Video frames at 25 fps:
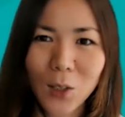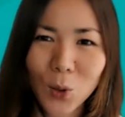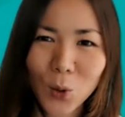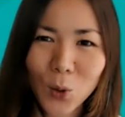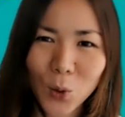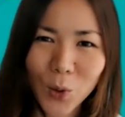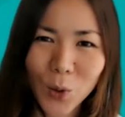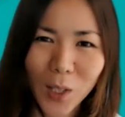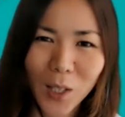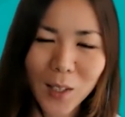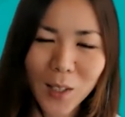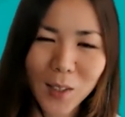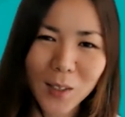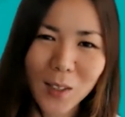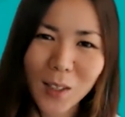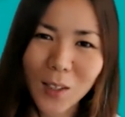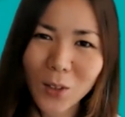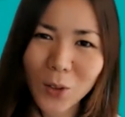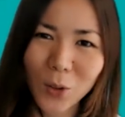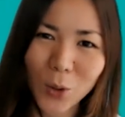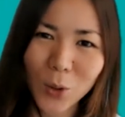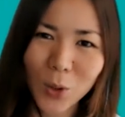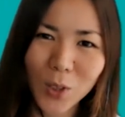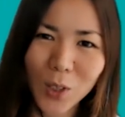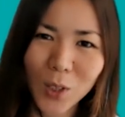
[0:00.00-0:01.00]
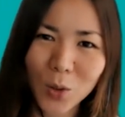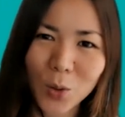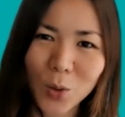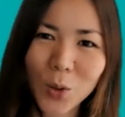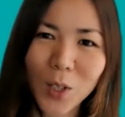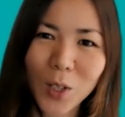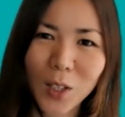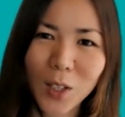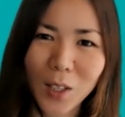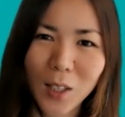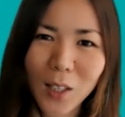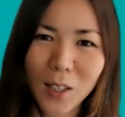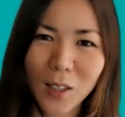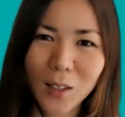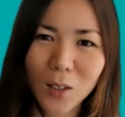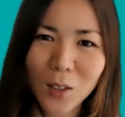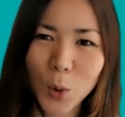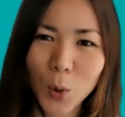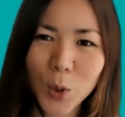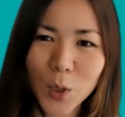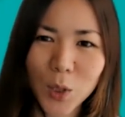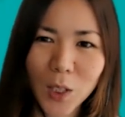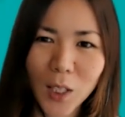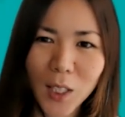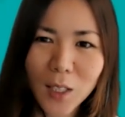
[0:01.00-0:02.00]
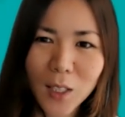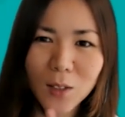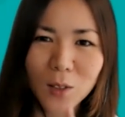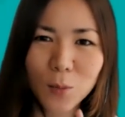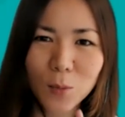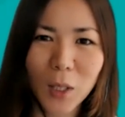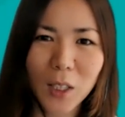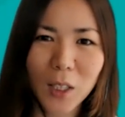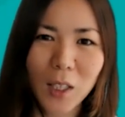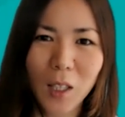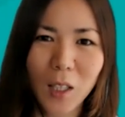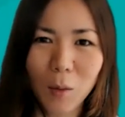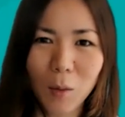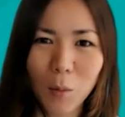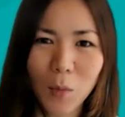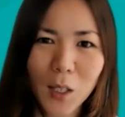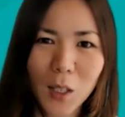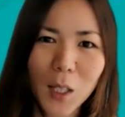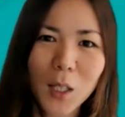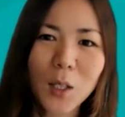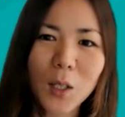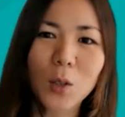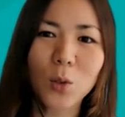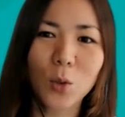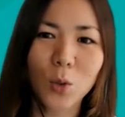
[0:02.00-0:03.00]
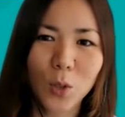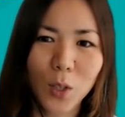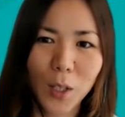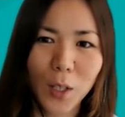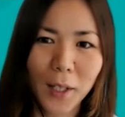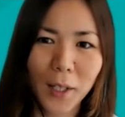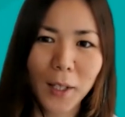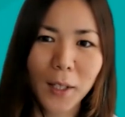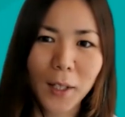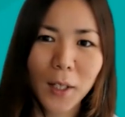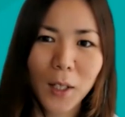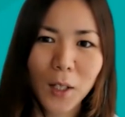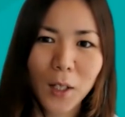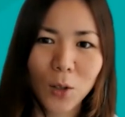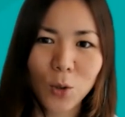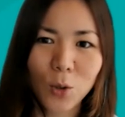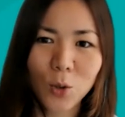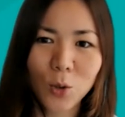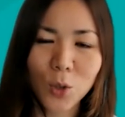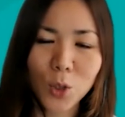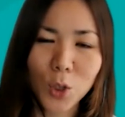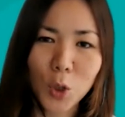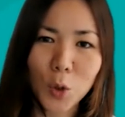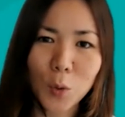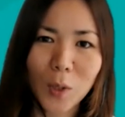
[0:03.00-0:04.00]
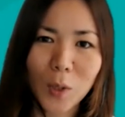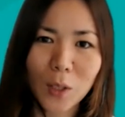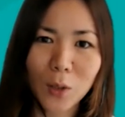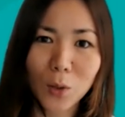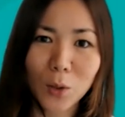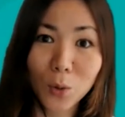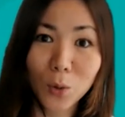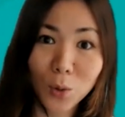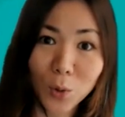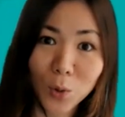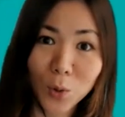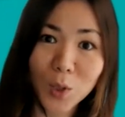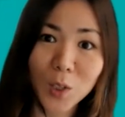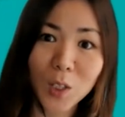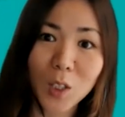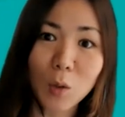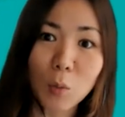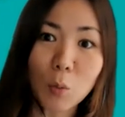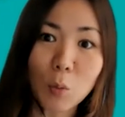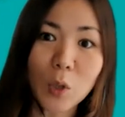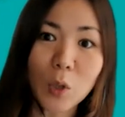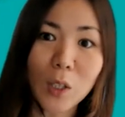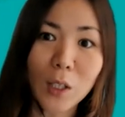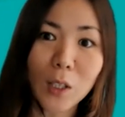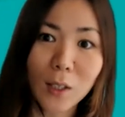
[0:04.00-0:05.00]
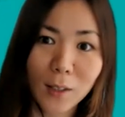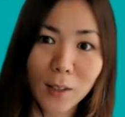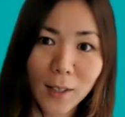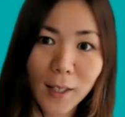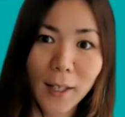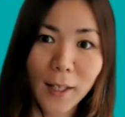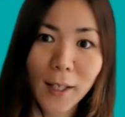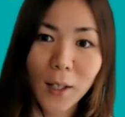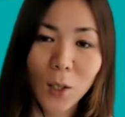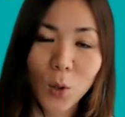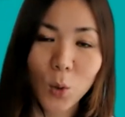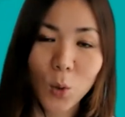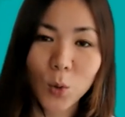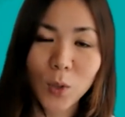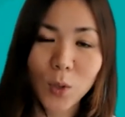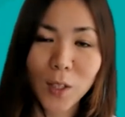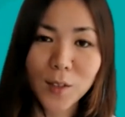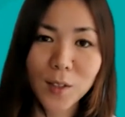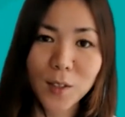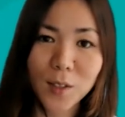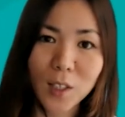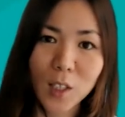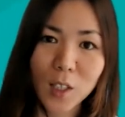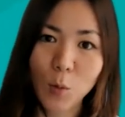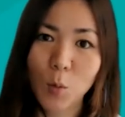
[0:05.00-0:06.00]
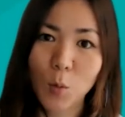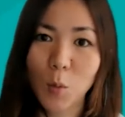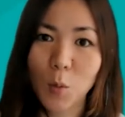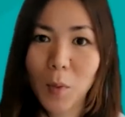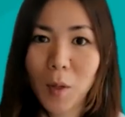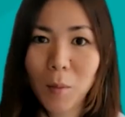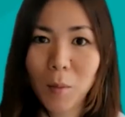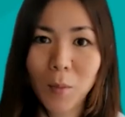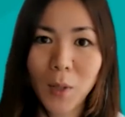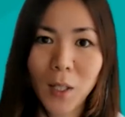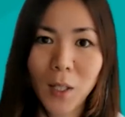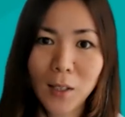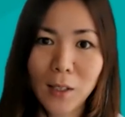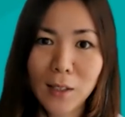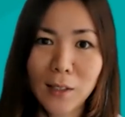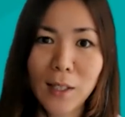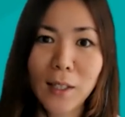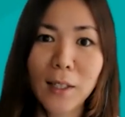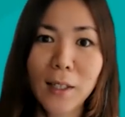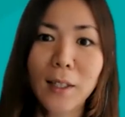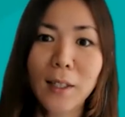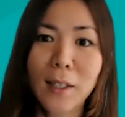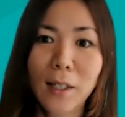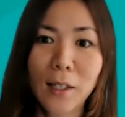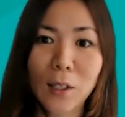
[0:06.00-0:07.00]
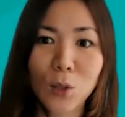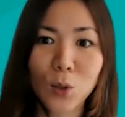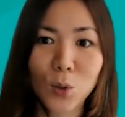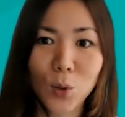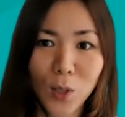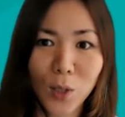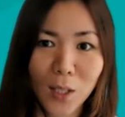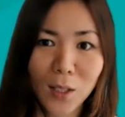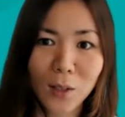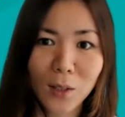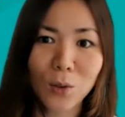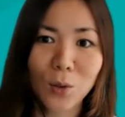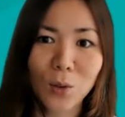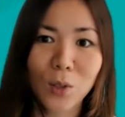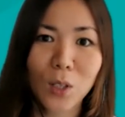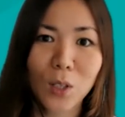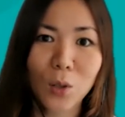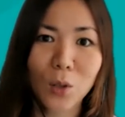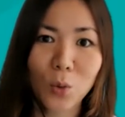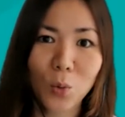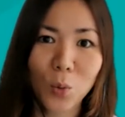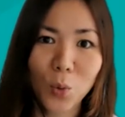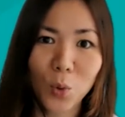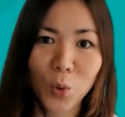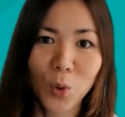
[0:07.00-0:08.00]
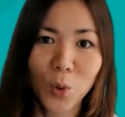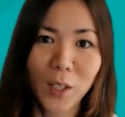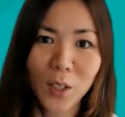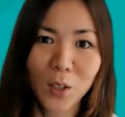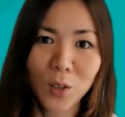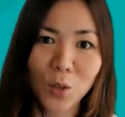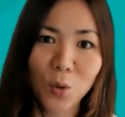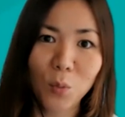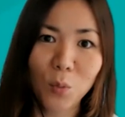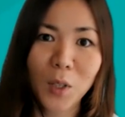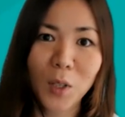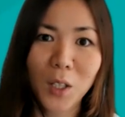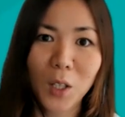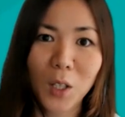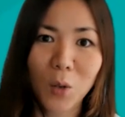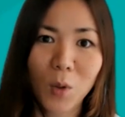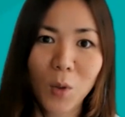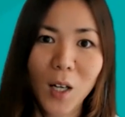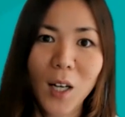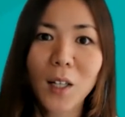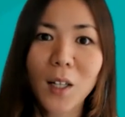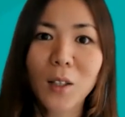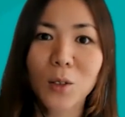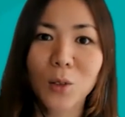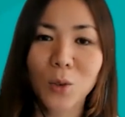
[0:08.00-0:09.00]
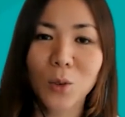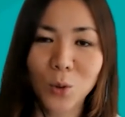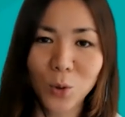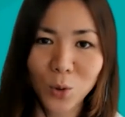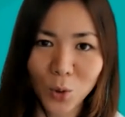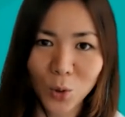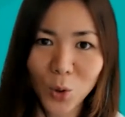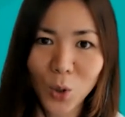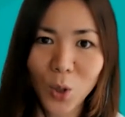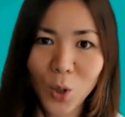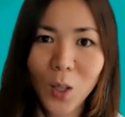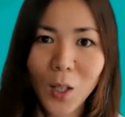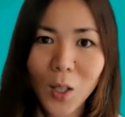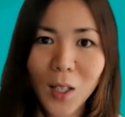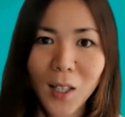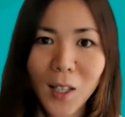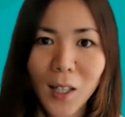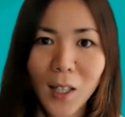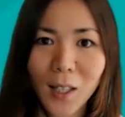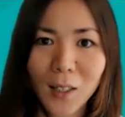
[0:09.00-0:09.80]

人の検索をした時に組織図まで見れるので、この人はどのチームにいて同じチームメンバーに誰がいるかというところが一目で分かるのと、